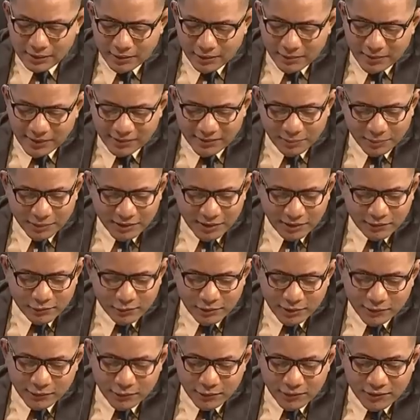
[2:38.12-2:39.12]
das mais importantes
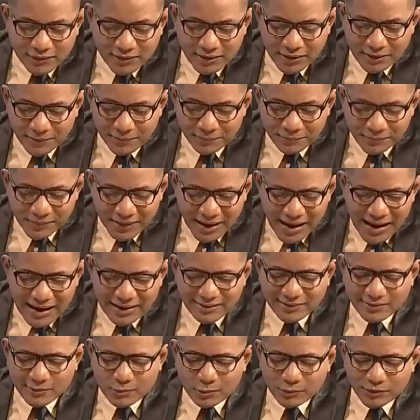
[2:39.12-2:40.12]
coleções de
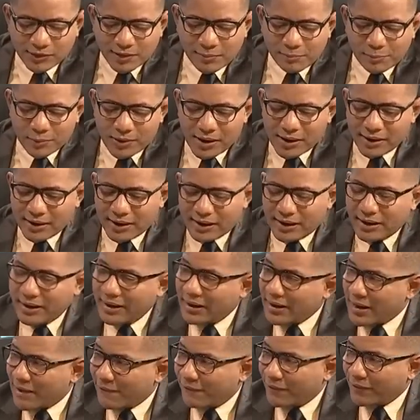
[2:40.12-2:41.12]
arte contemporânea
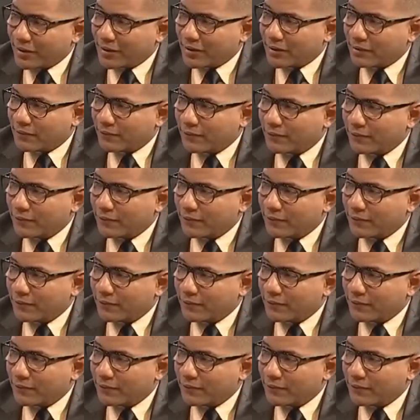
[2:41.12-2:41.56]
em África.